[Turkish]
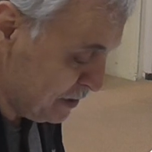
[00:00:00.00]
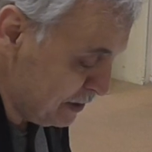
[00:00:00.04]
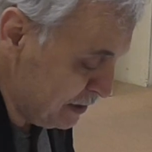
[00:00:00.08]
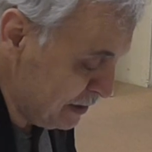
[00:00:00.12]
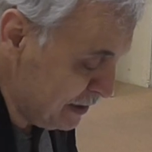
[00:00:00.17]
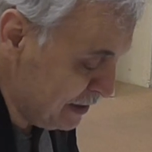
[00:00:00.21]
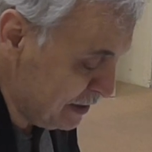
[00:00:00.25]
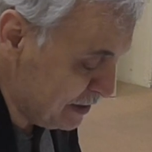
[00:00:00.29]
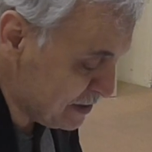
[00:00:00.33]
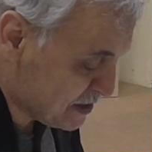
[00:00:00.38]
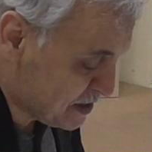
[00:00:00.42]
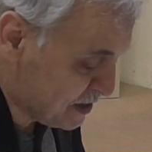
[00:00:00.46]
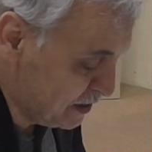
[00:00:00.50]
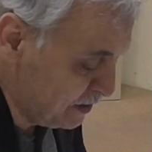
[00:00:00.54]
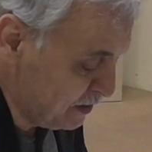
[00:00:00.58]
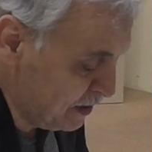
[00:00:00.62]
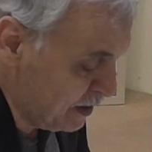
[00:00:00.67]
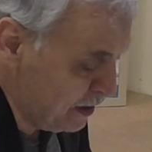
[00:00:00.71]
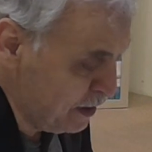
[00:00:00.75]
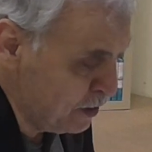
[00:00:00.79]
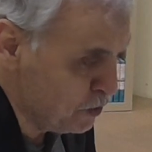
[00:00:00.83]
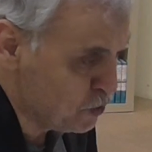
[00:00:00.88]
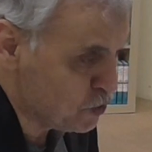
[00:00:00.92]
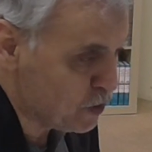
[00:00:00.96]
in,
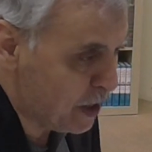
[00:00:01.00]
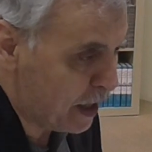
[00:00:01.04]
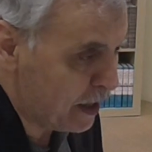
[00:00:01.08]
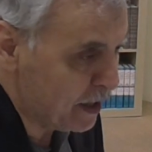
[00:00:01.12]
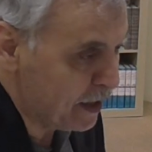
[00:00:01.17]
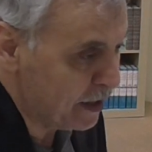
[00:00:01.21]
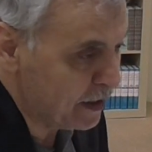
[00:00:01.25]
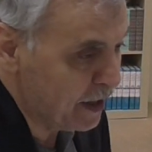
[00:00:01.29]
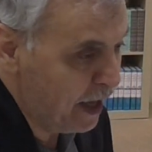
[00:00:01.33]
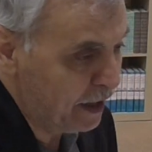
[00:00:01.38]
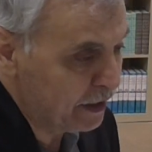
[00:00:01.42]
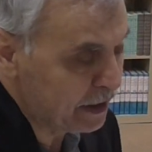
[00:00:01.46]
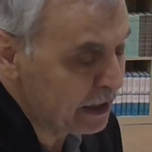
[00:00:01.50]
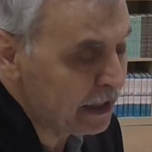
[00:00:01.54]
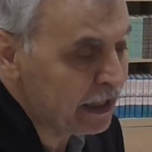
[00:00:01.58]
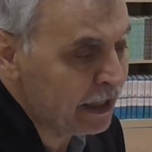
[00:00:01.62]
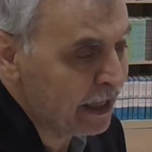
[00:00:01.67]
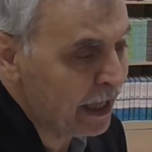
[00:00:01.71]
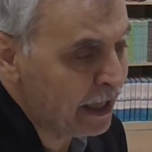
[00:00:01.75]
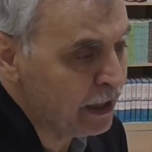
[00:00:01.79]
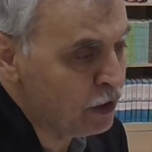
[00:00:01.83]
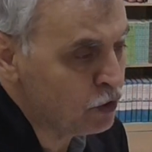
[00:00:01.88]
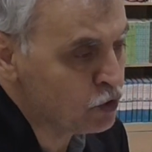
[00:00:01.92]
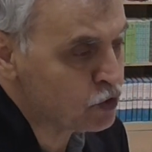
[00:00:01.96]
sığırın üzerine yani
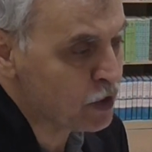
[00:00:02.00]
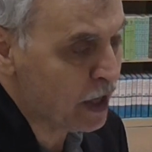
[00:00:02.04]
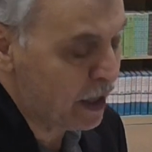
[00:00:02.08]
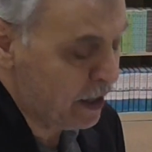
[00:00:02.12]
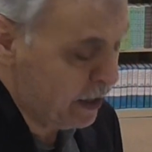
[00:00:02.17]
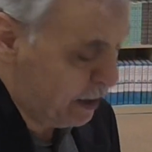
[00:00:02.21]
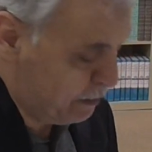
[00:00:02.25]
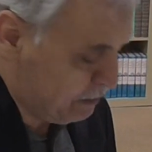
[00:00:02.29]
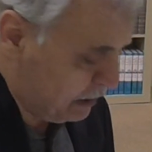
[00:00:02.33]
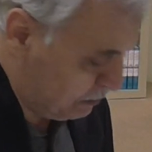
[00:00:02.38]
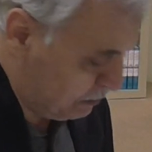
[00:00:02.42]
ineğin üzerine